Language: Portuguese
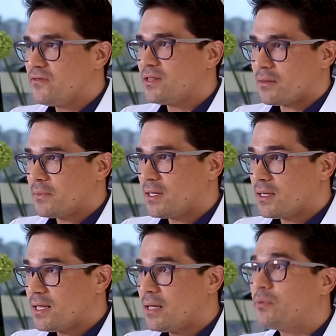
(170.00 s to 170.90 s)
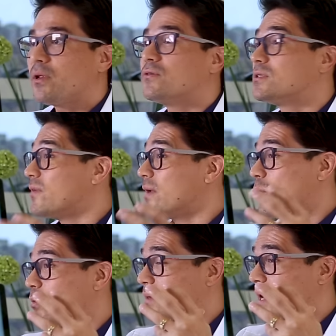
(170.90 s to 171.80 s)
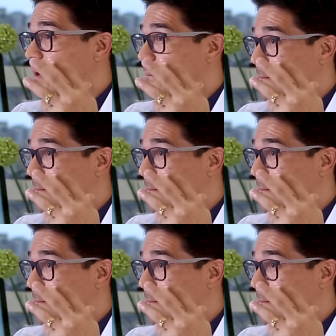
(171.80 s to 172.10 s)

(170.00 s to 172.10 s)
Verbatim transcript: em vitamina D, porque você vai encontrar